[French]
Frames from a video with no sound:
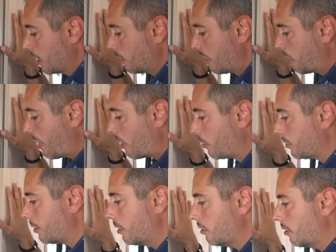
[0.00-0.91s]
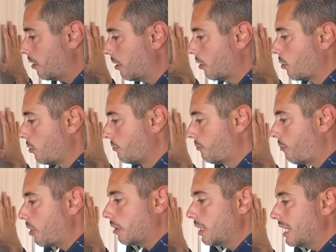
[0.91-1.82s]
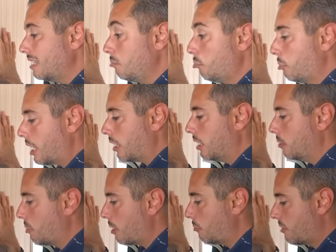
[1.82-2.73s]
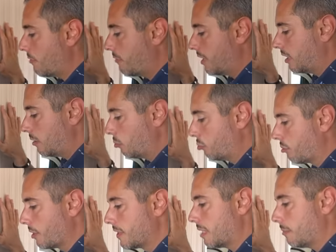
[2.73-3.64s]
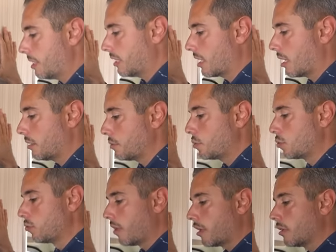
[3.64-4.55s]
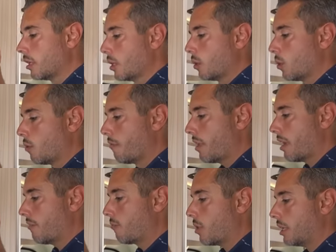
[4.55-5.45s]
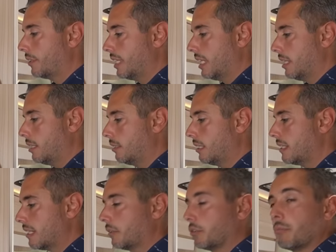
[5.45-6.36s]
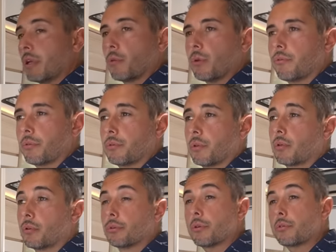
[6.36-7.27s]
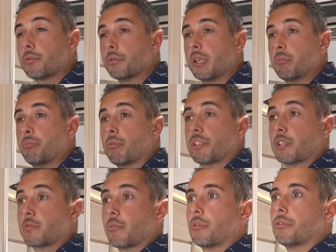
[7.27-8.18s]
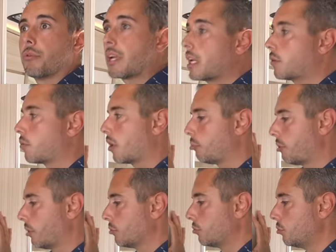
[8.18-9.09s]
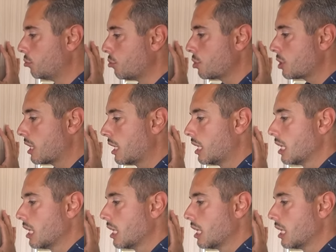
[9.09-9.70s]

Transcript: Mais par contre encore une fois hyper hyper bien faite pour un 5m40. Souvent on va avoir des, salles de bain où il faut se contorsionner pour s'asseoir aux toilettes ou alors prendre une douche.